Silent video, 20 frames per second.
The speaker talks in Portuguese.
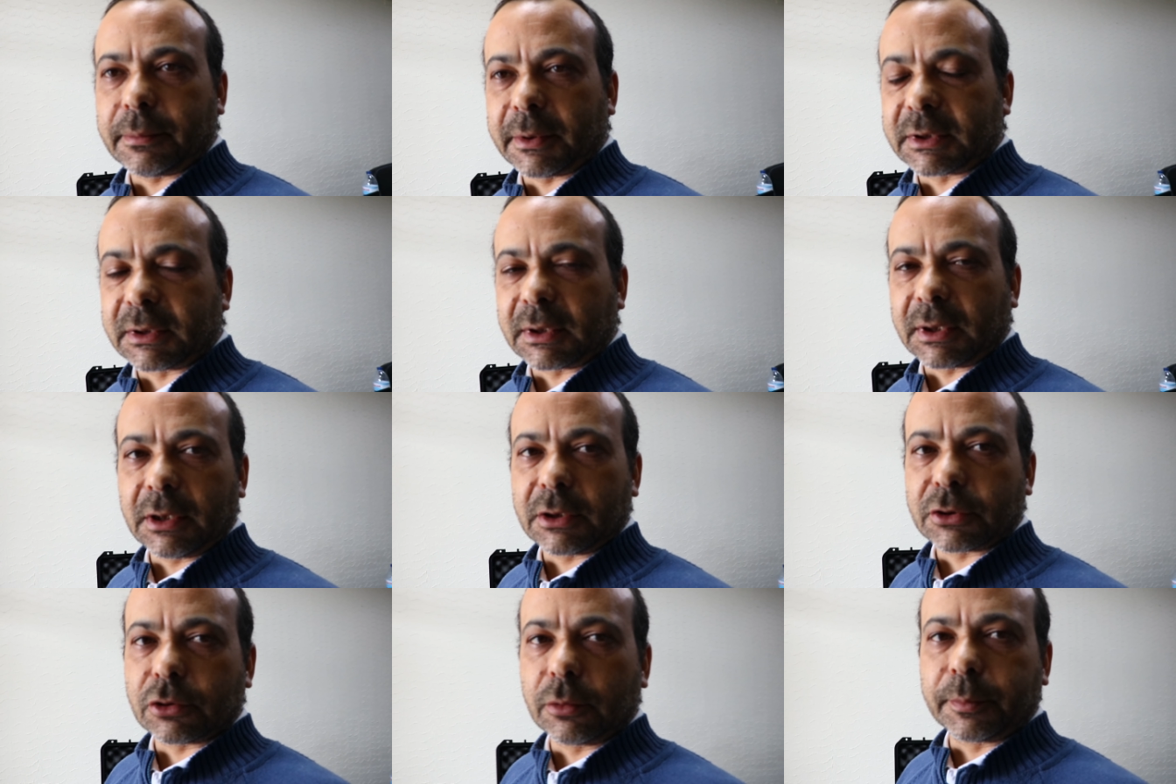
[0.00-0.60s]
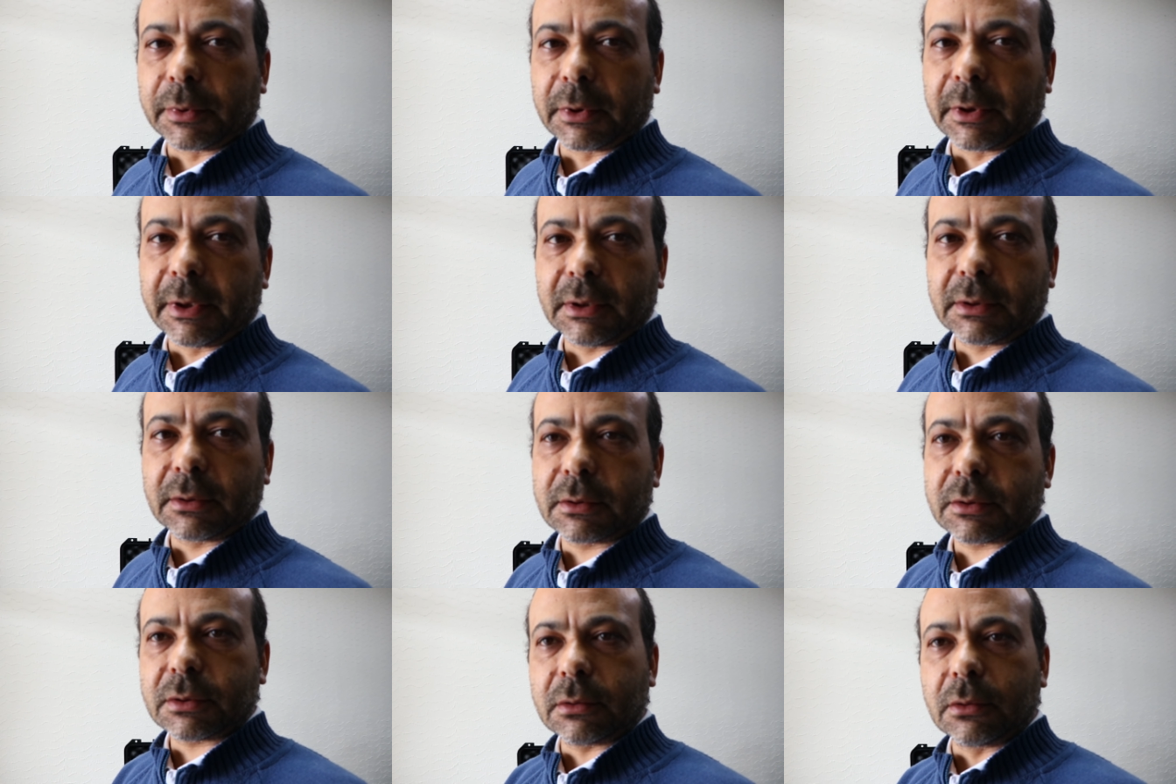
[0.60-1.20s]
baterias
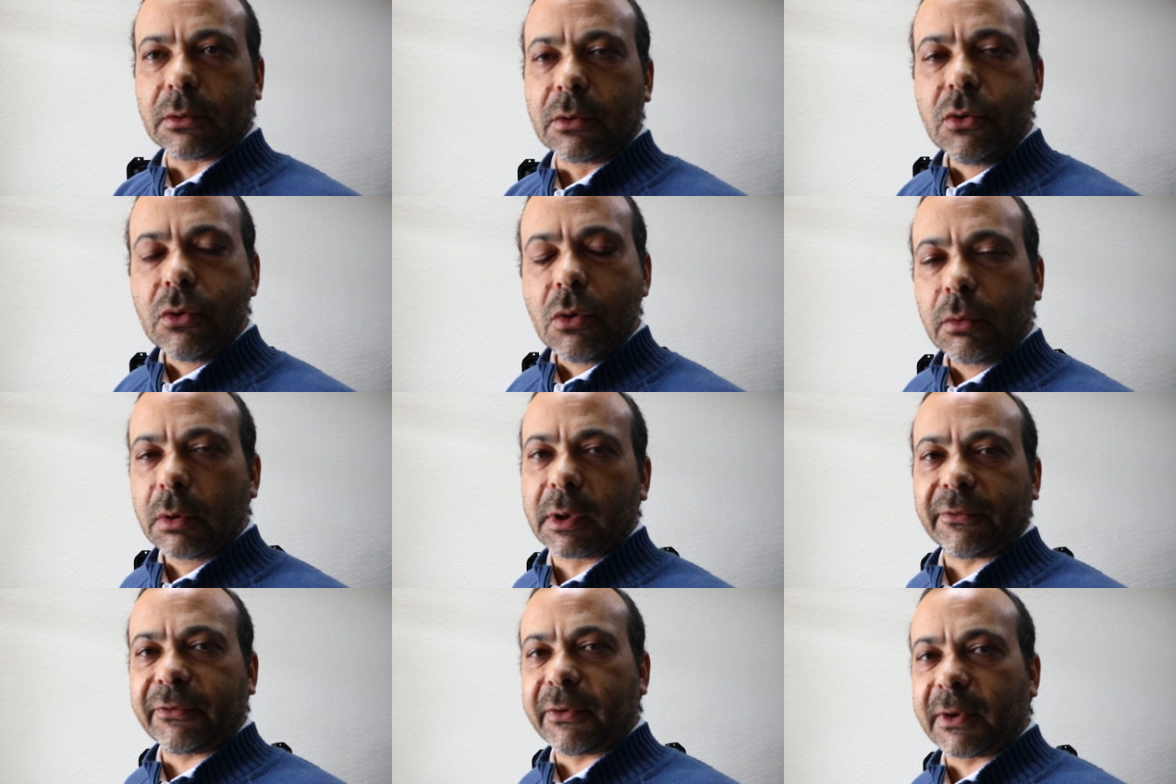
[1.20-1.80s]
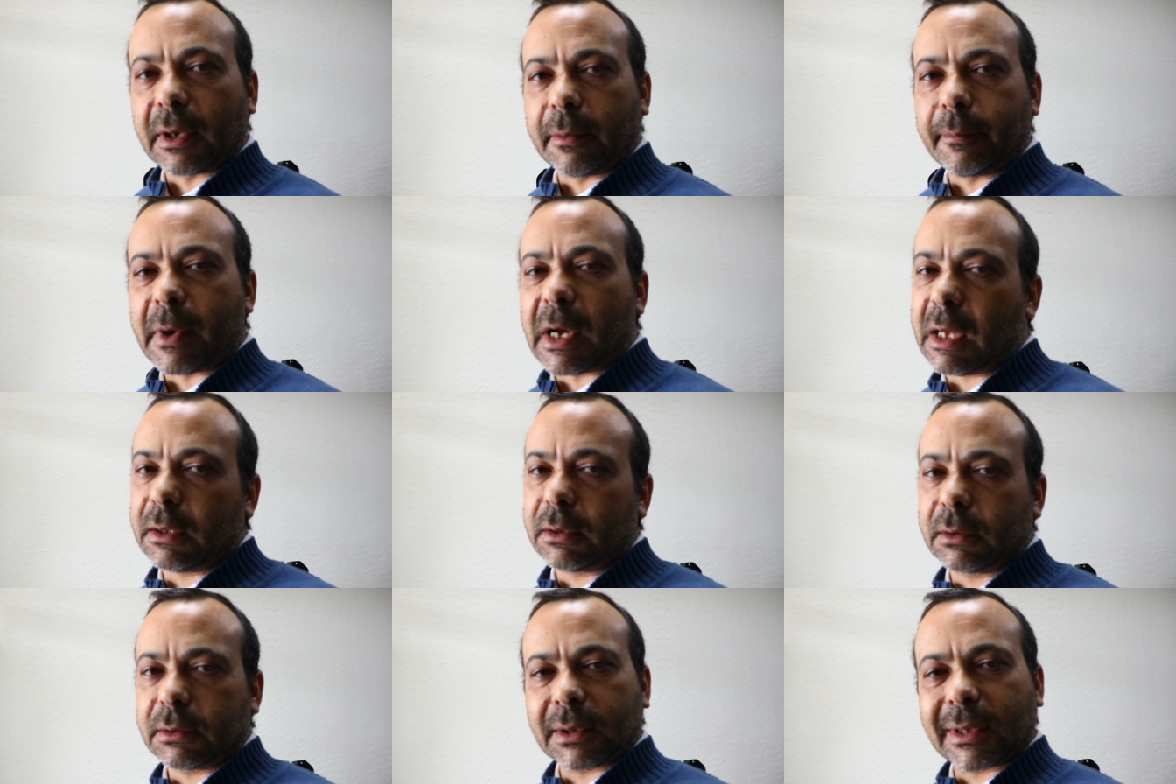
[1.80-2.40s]
suplentes nunca fica
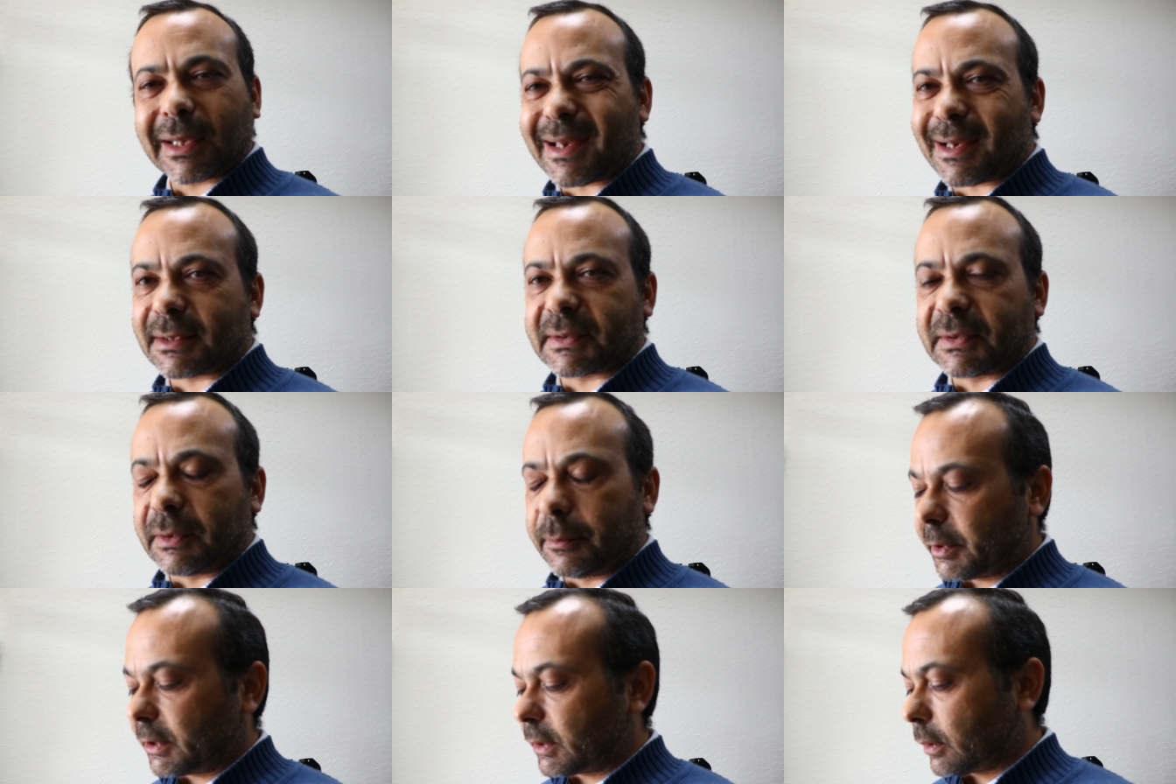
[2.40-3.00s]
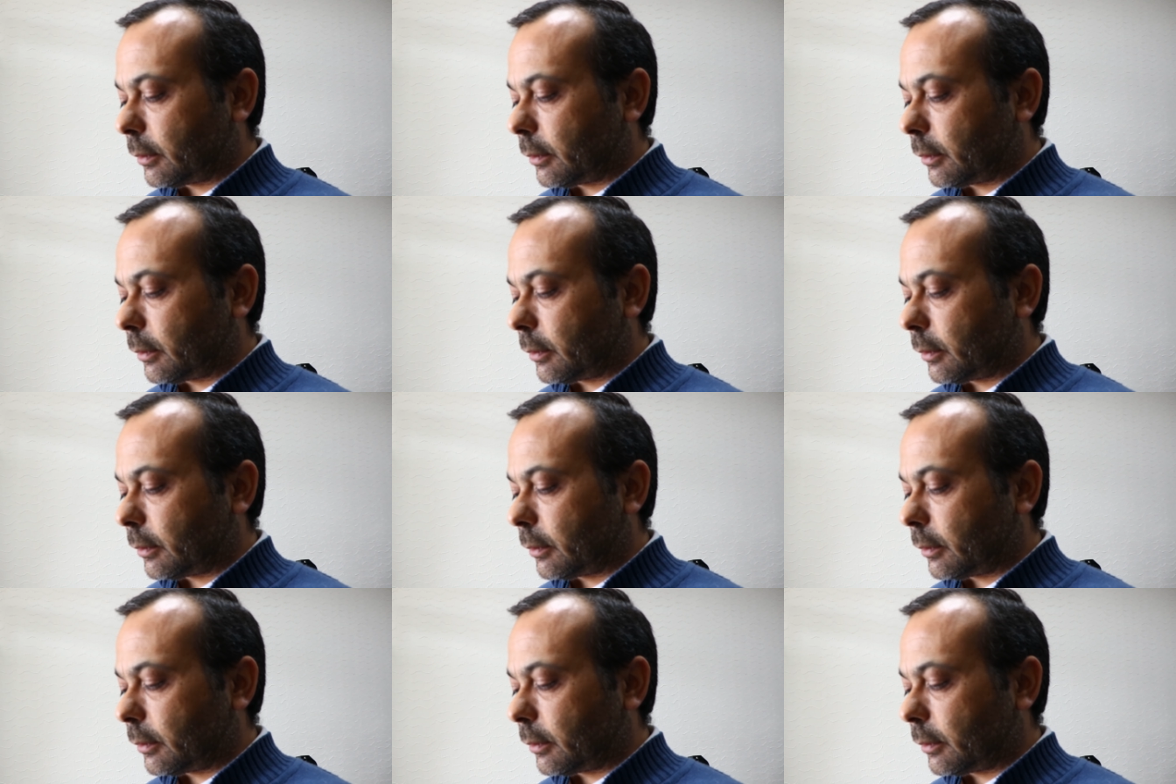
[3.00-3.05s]
mal, está sempre a